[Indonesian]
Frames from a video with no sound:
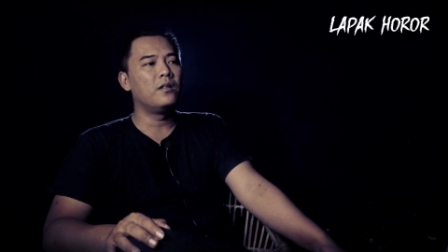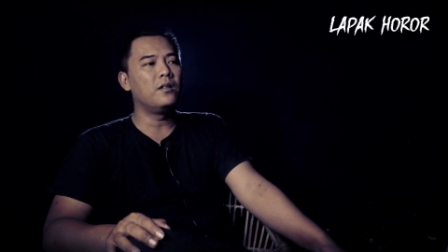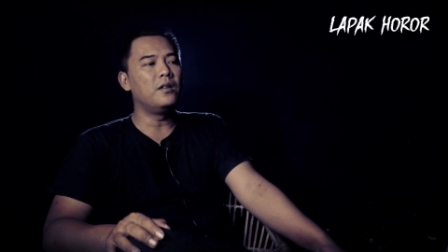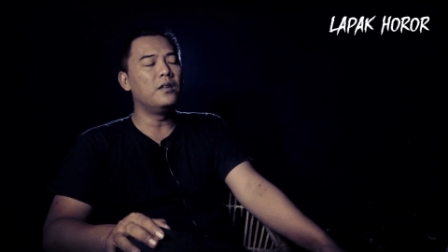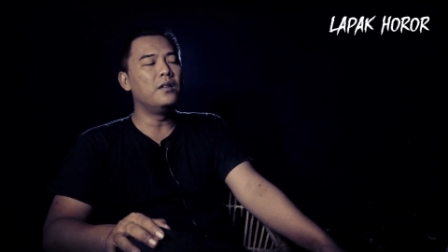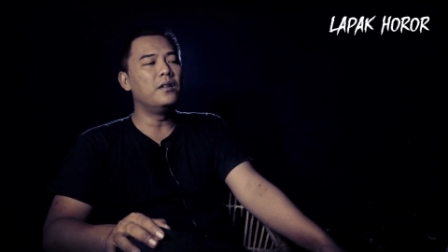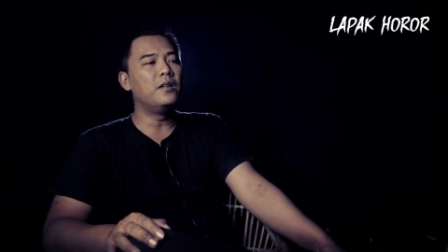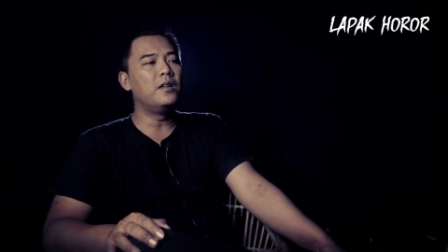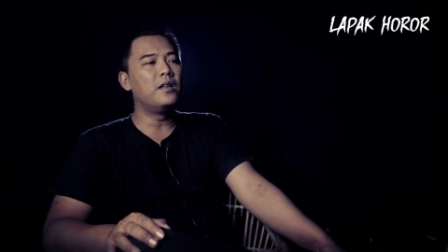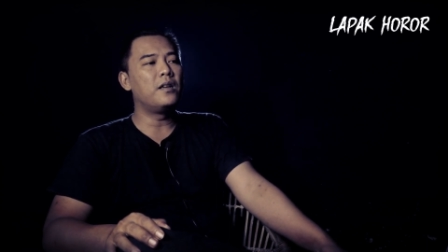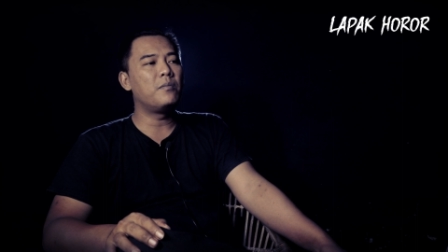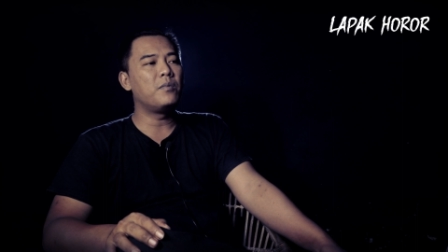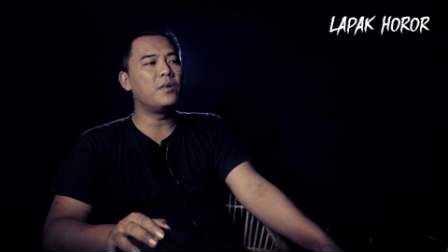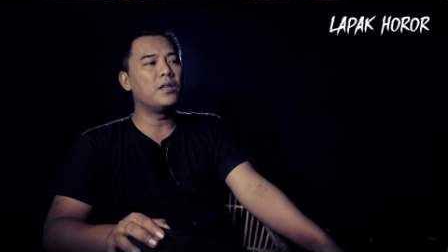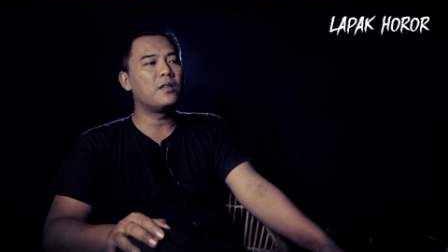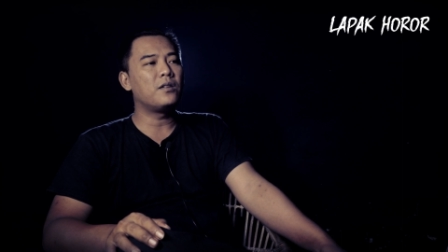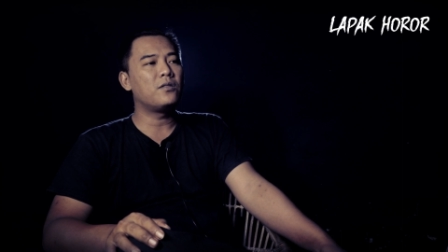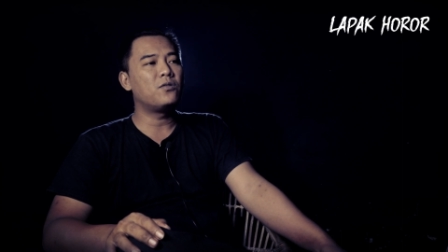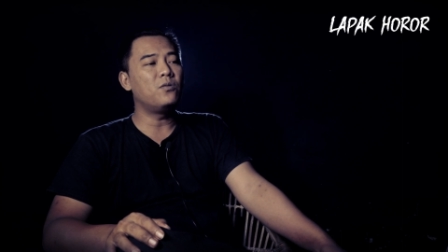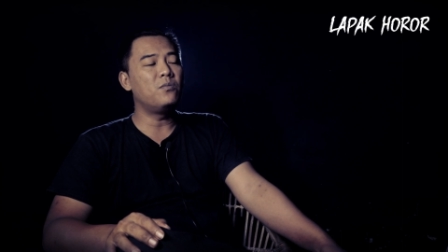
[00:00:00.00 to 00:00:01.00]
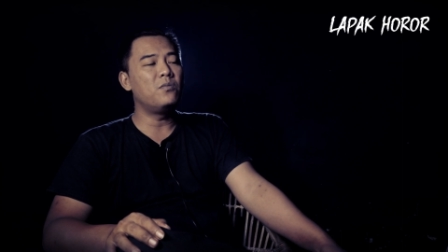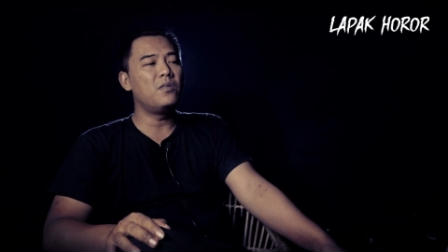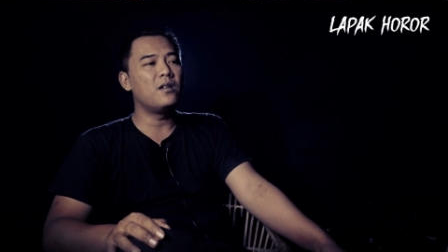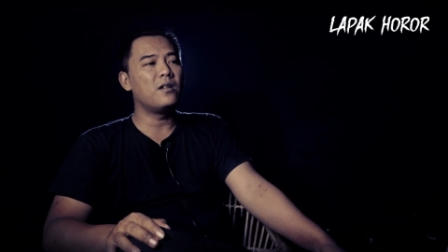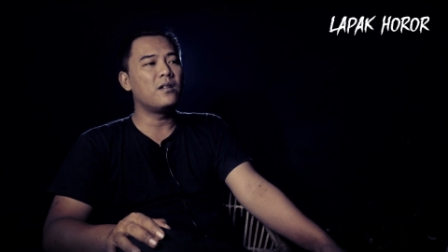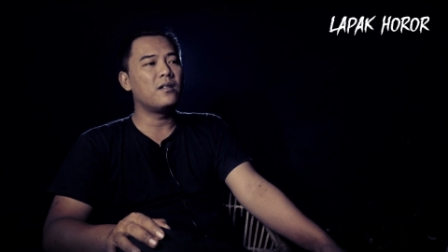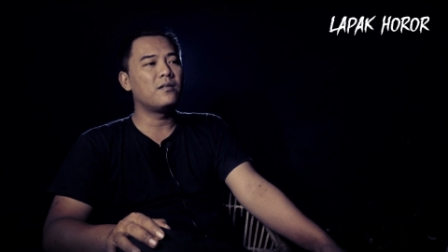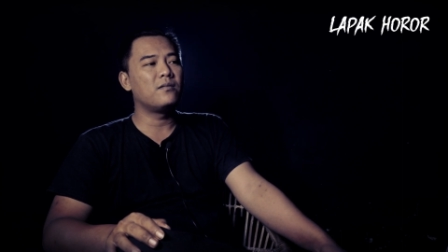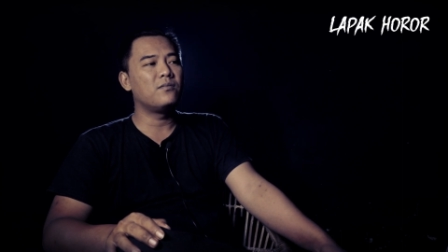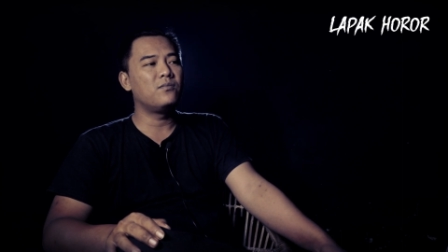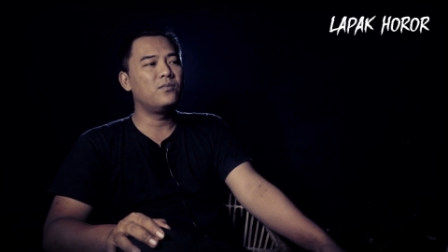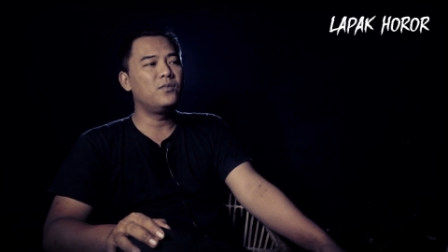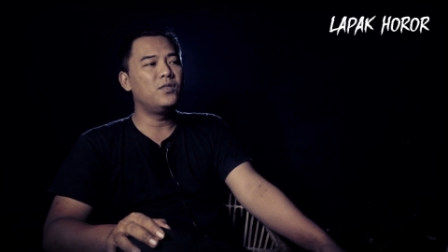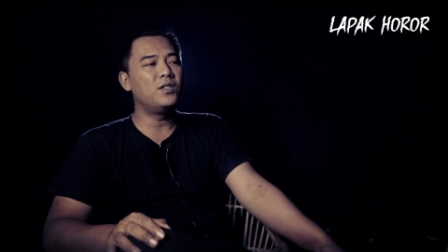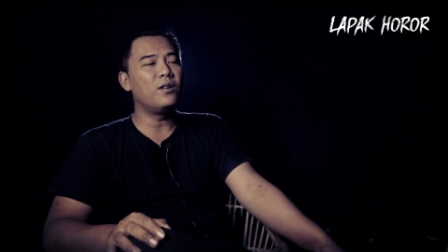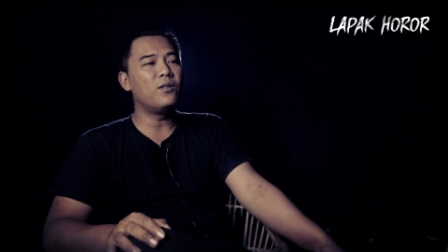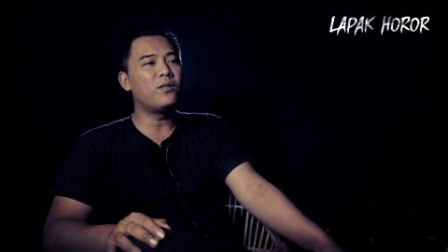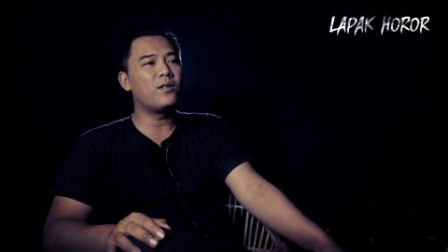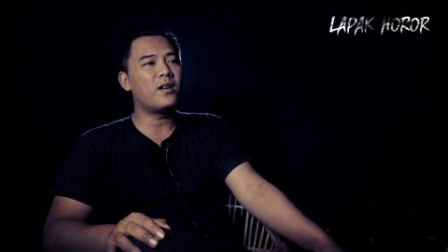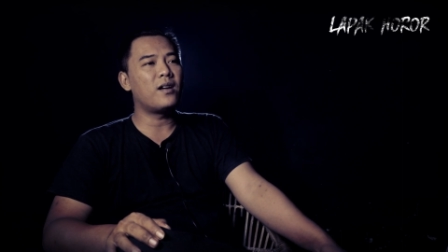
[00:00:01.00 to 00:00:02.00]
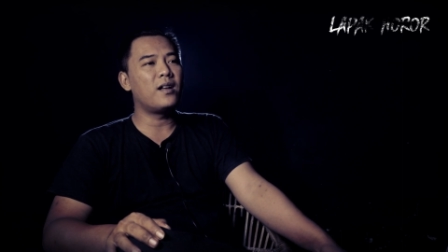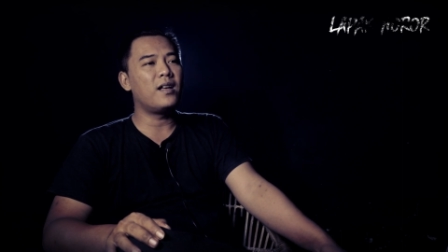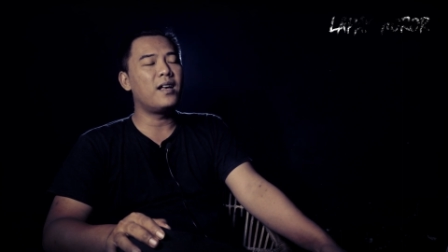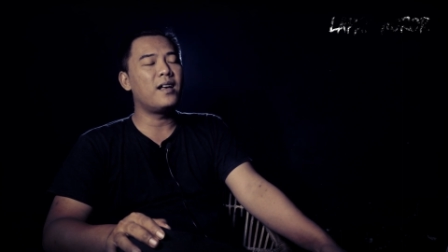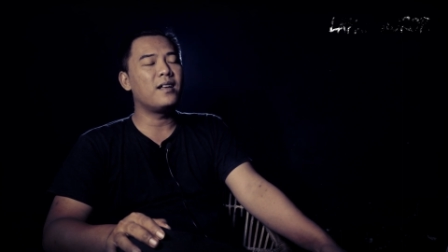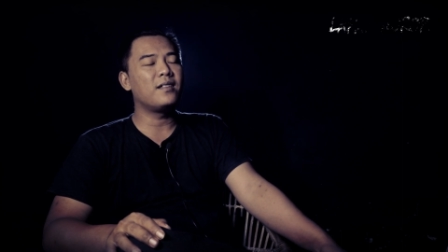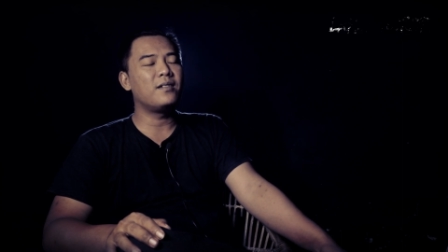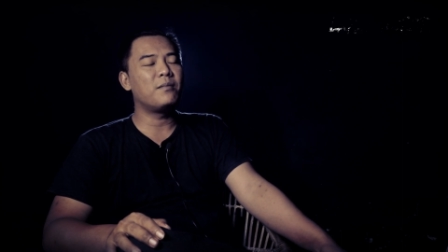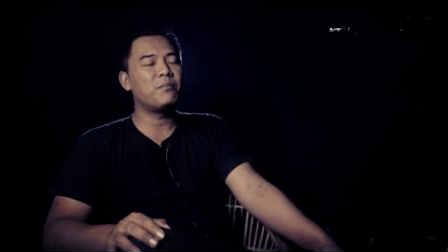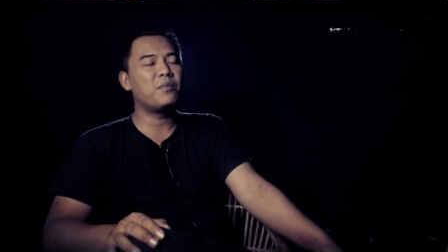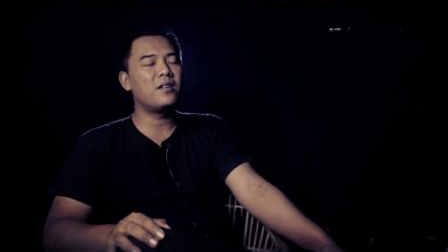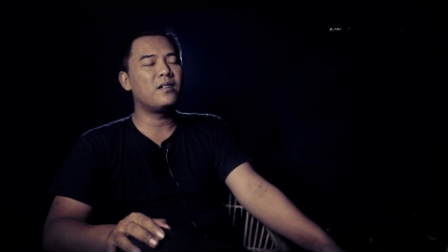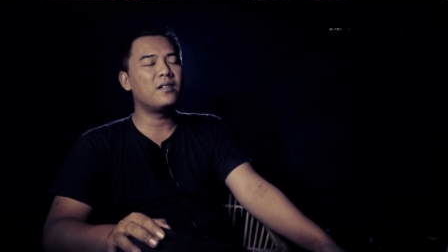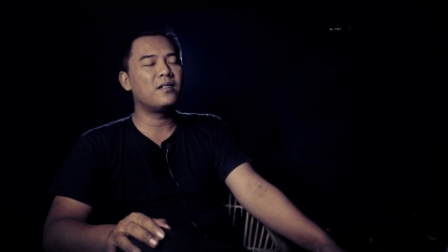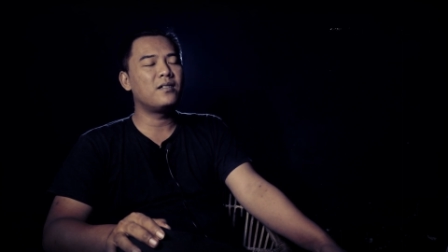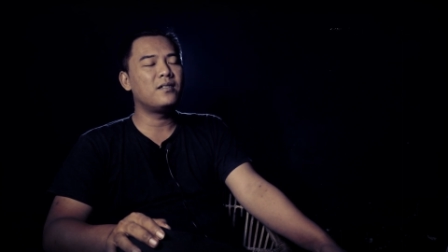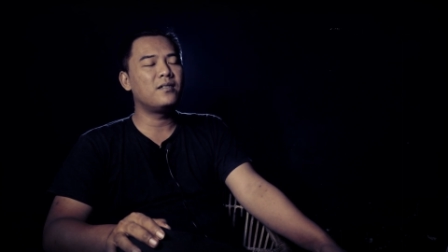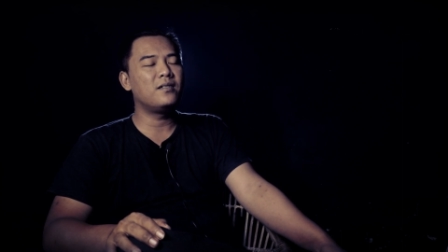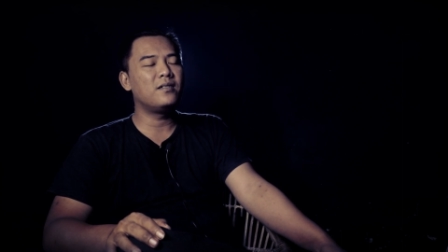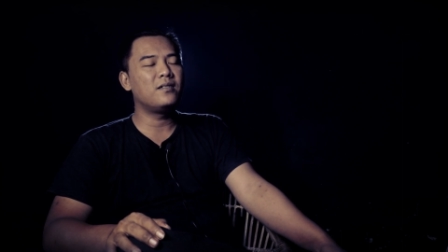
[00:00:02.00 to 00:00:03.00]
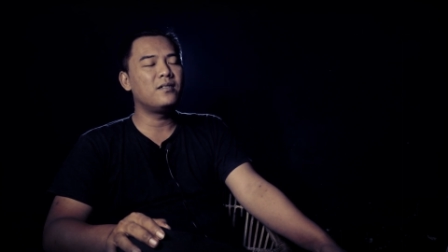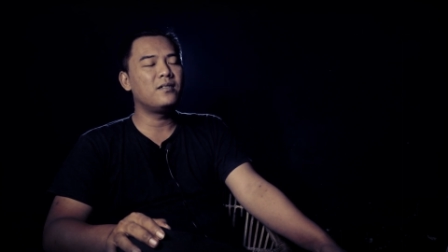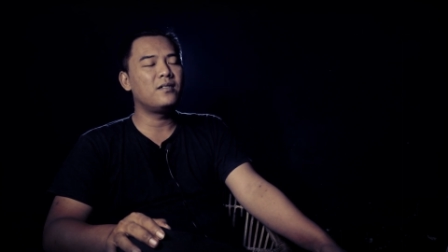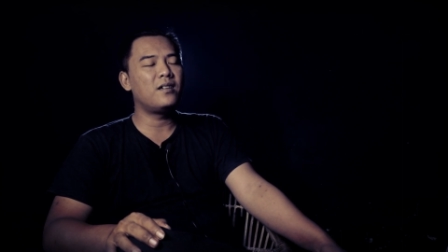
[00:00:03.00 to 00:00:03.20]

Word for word: gini derip kita coba jalur apa uh,